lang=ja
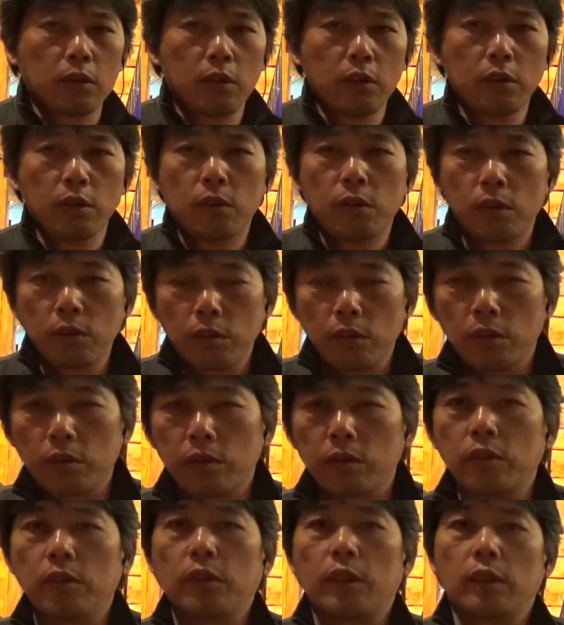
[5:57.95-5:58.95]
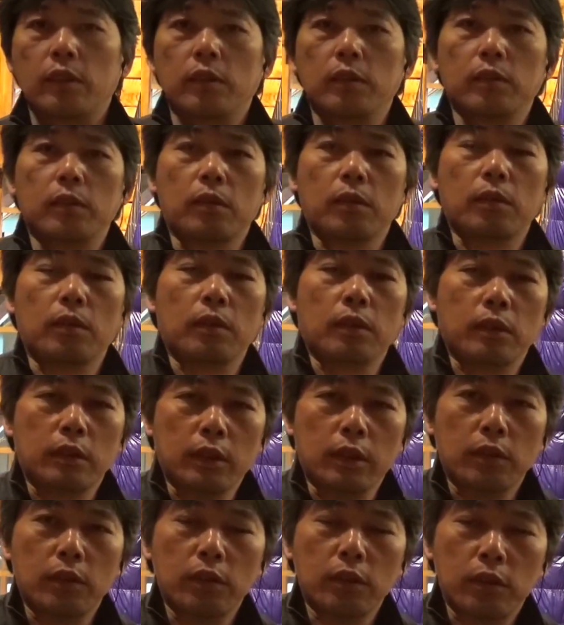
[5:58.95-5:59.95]
どういう行動をするのかというところで
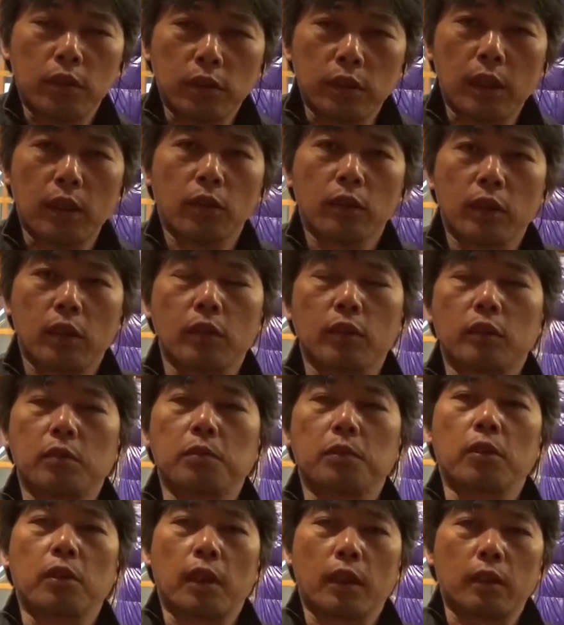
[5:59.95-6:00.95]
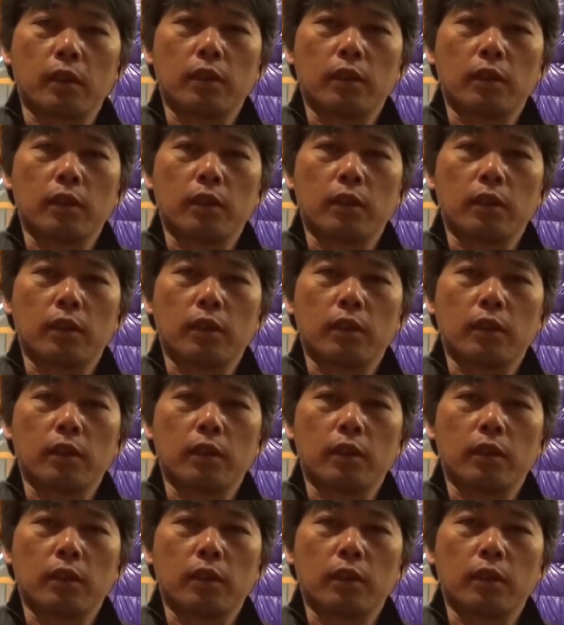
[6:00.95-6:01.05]
すねどういう登山を楽しむの